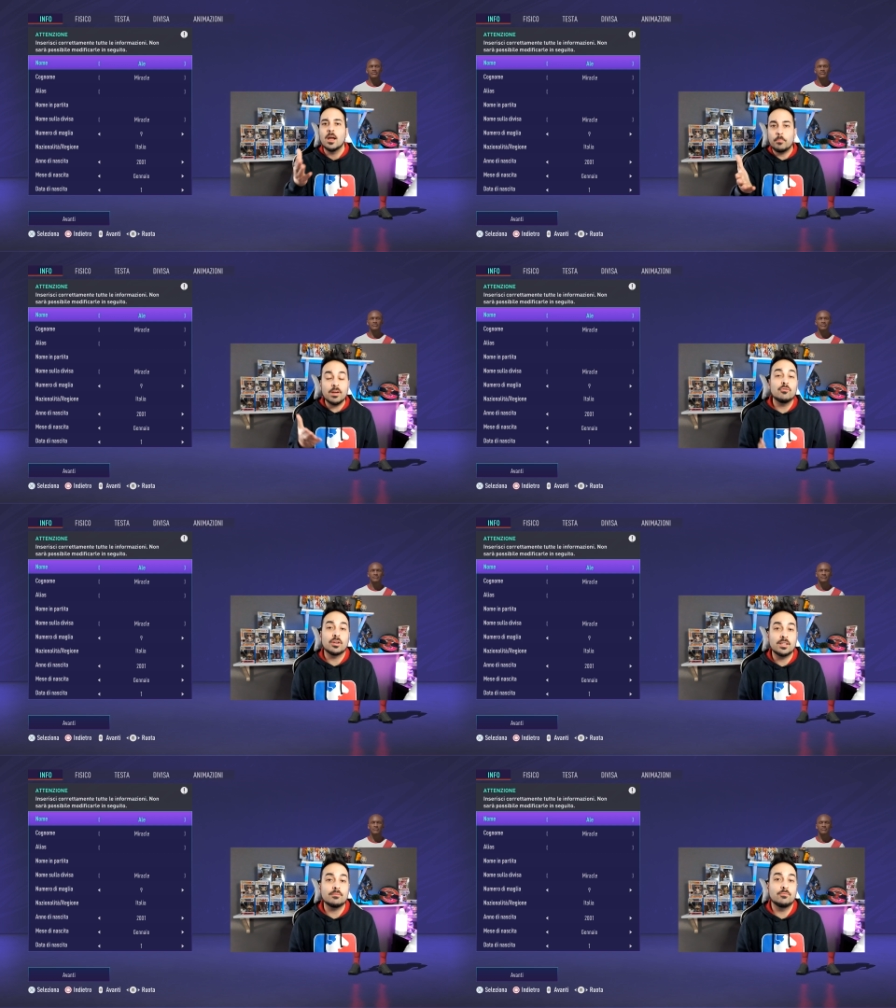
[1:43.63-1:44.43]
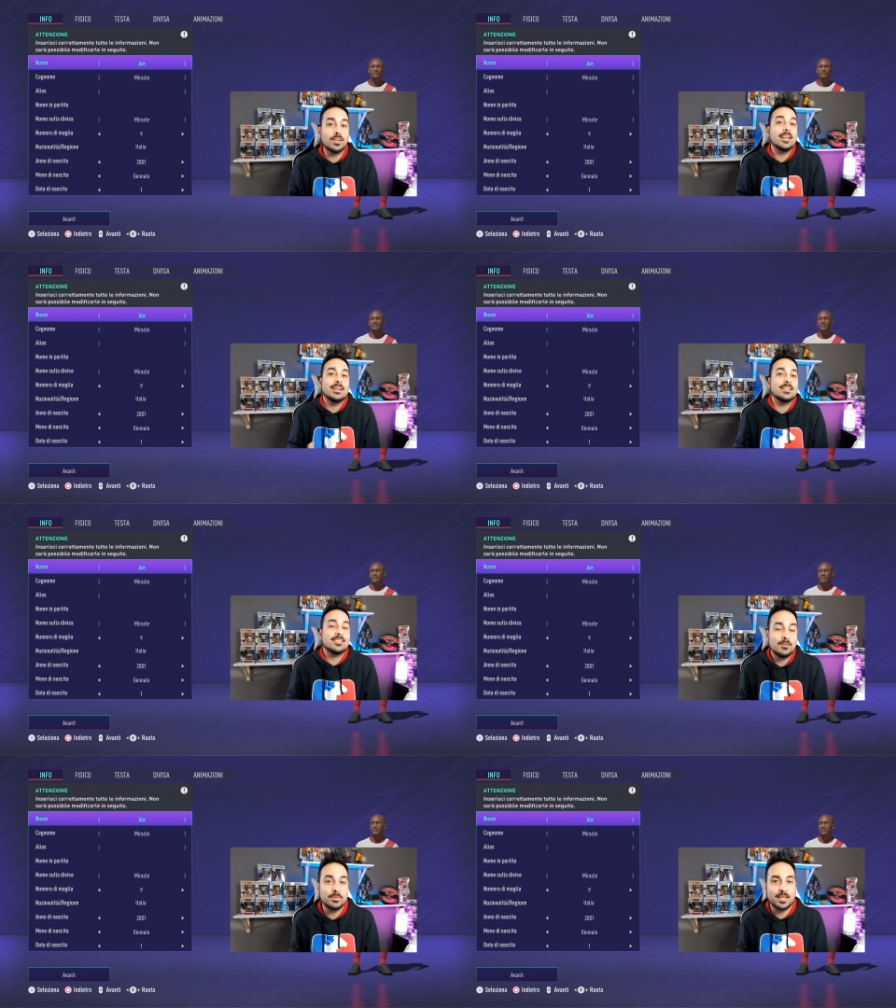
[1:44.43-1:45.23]
Poi voglio, vorrei anche
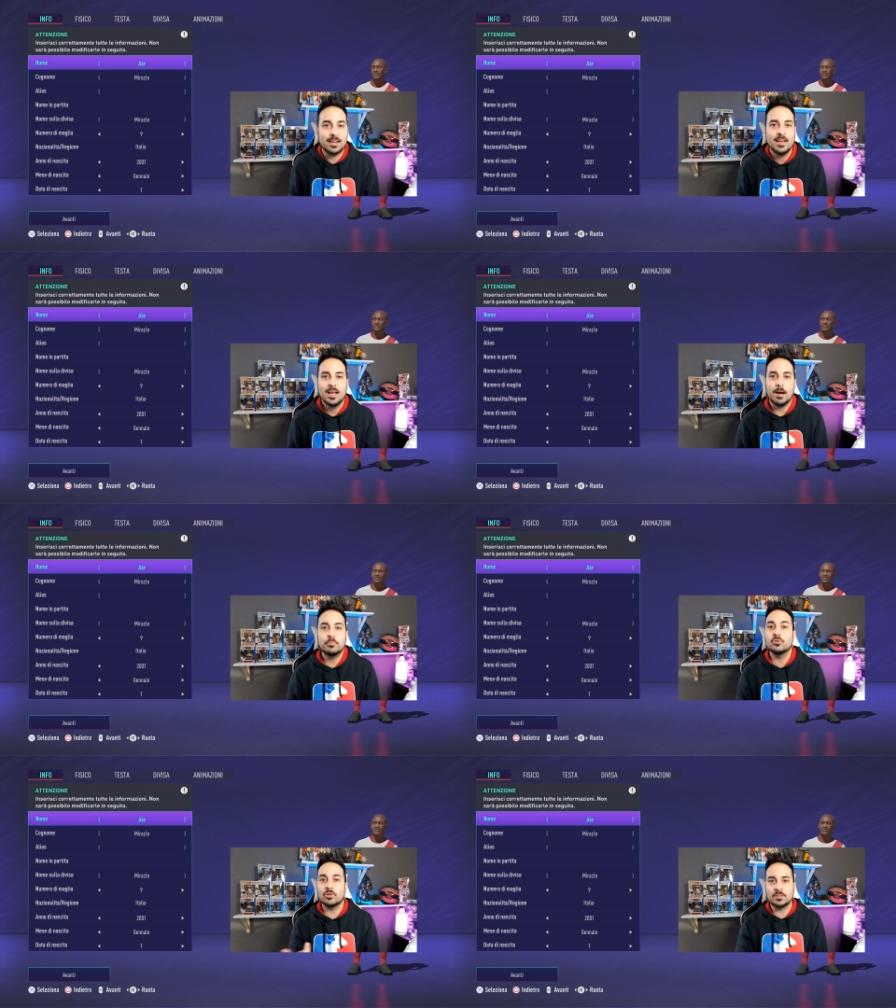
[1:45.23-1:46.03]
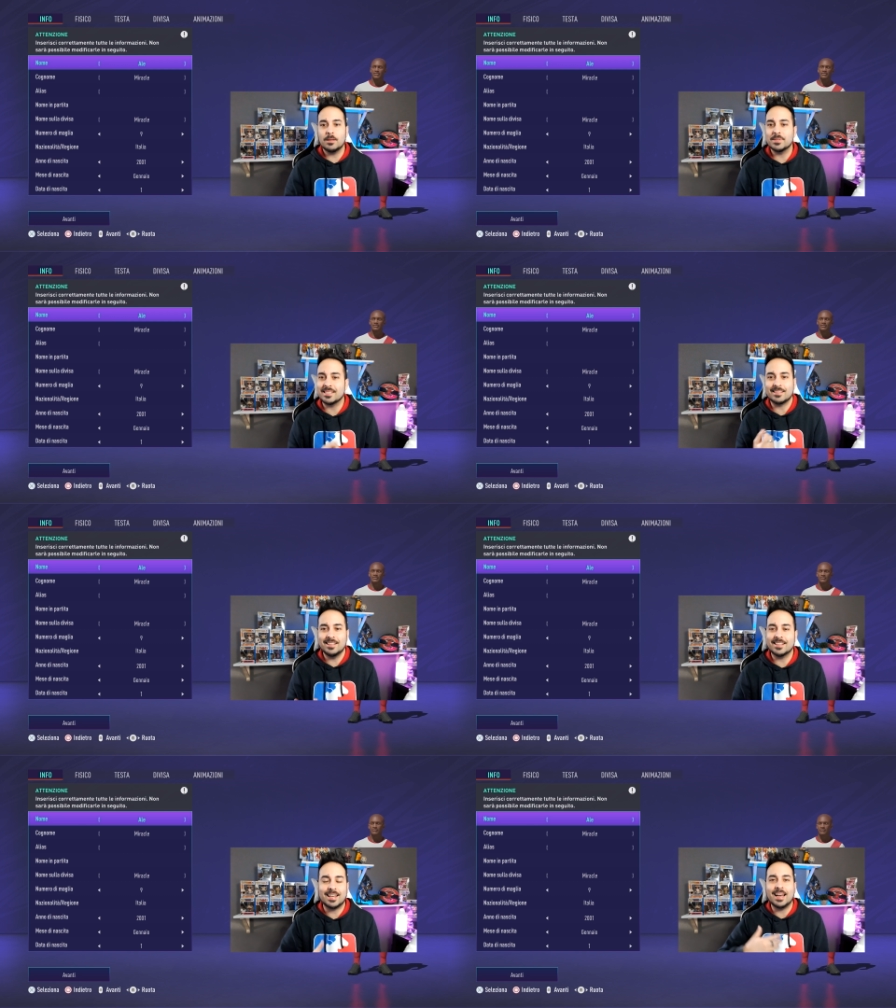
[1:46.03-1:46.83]
sapere appunto cosa ne pensate
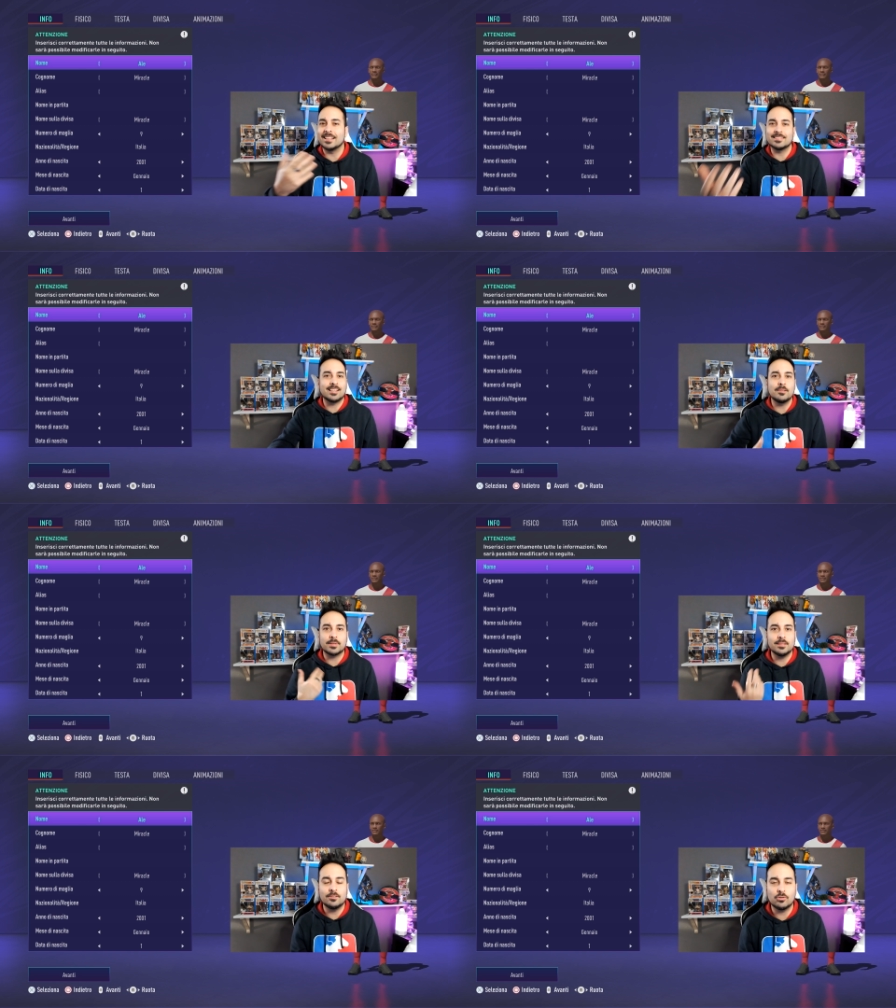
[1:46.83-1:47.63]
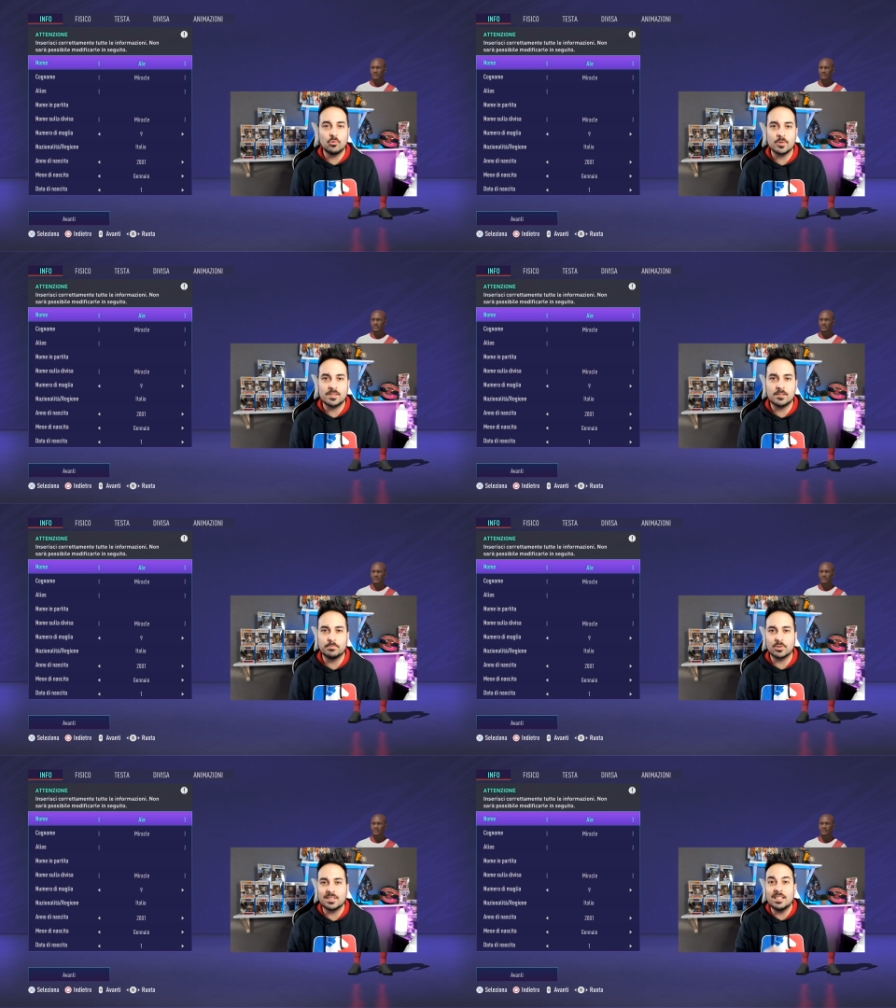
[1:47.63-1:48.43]
del canale che sta riprendendo con questi
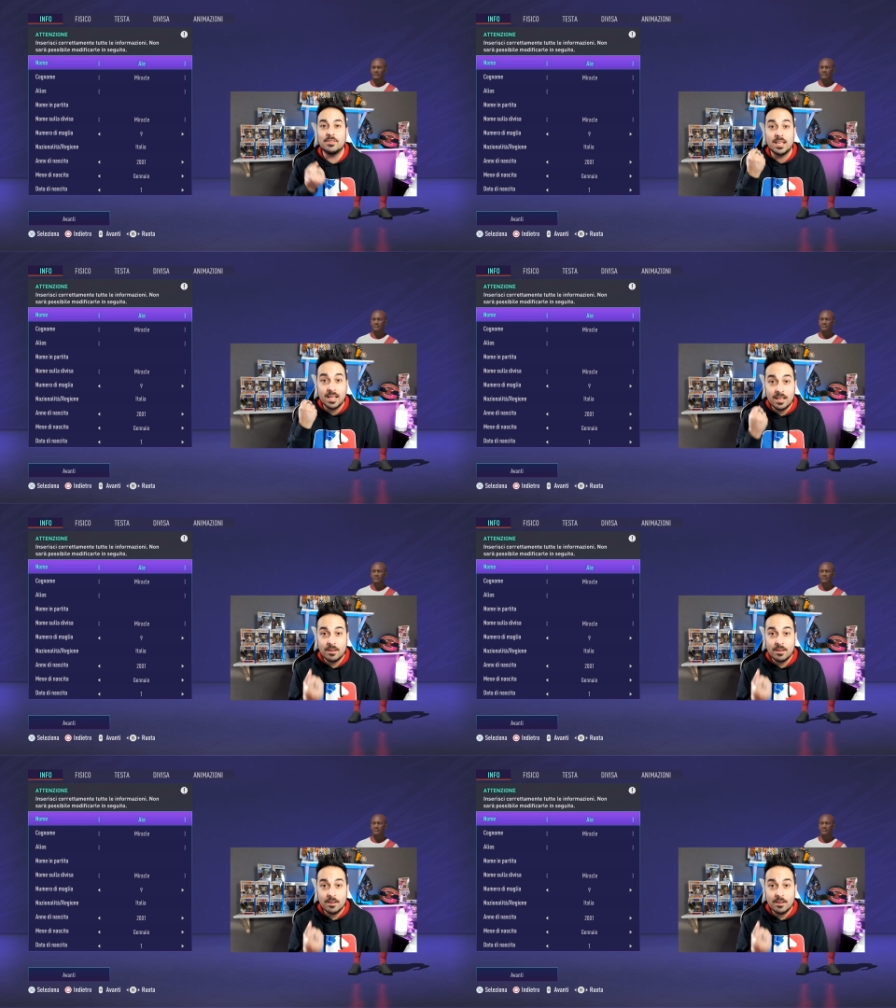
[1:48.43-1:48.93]
sportivi.